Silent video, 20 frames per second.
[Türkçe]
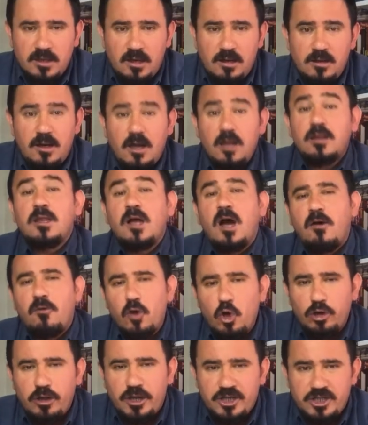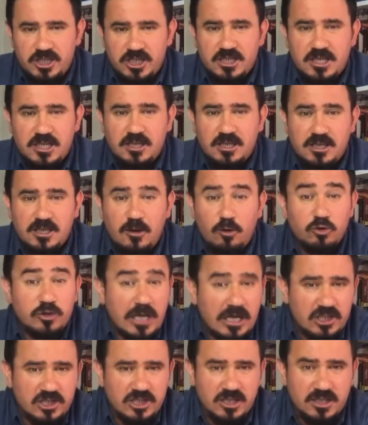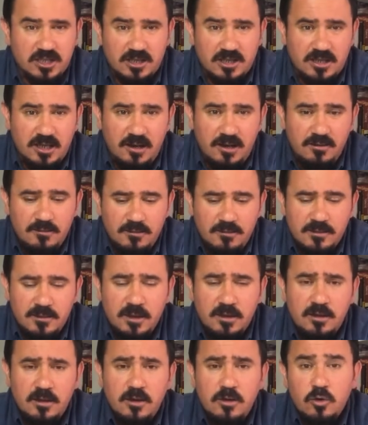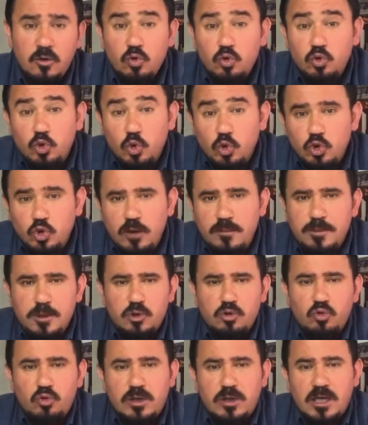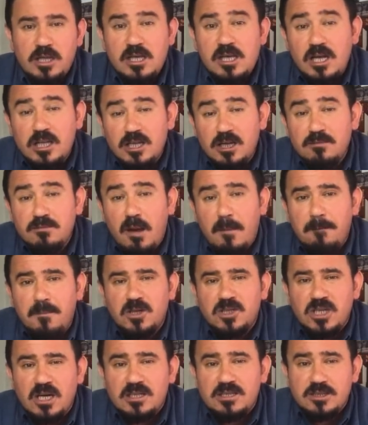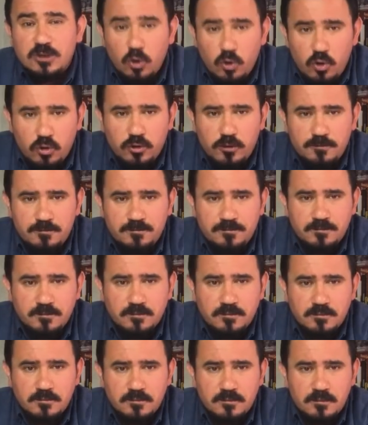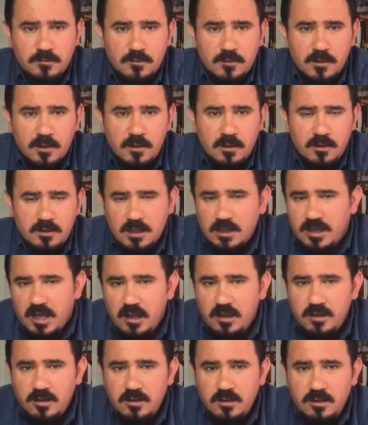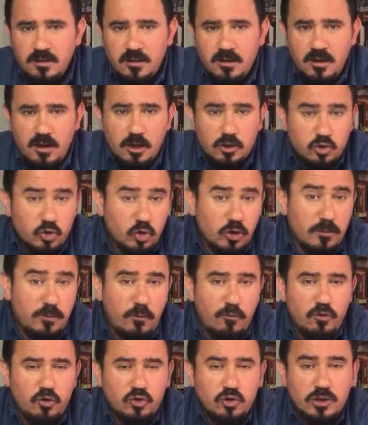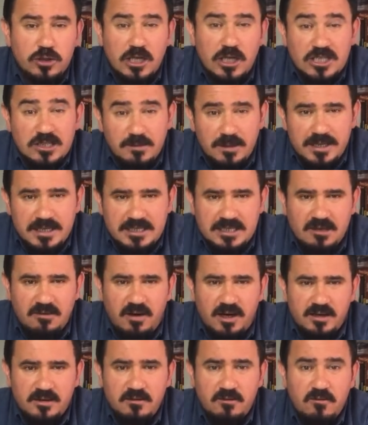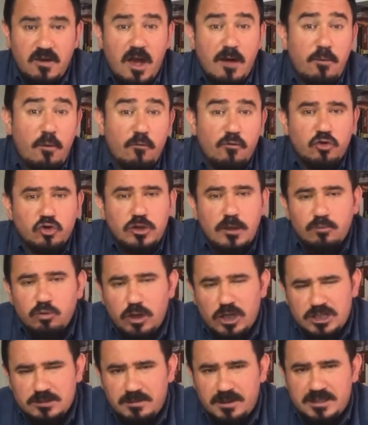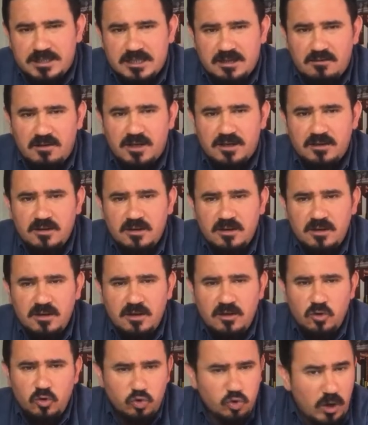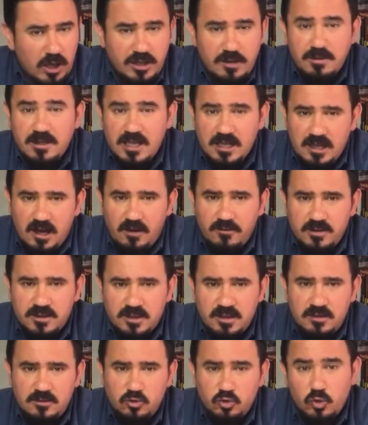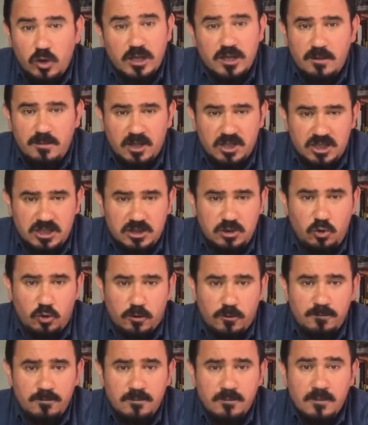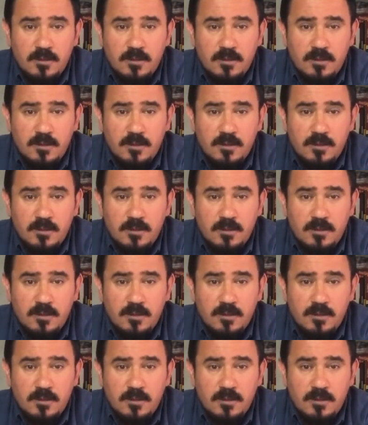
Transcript: da, hatta hava yolları şirketi de, özel şirkette üçüncü bir ülkede yatırım yapma şansı da yok. Neden? E çünkü bu virüsün taşıma riski var veya bu virüste bulaşma riski var. Şu anda bir tedavisi, şu anda başlığı yok.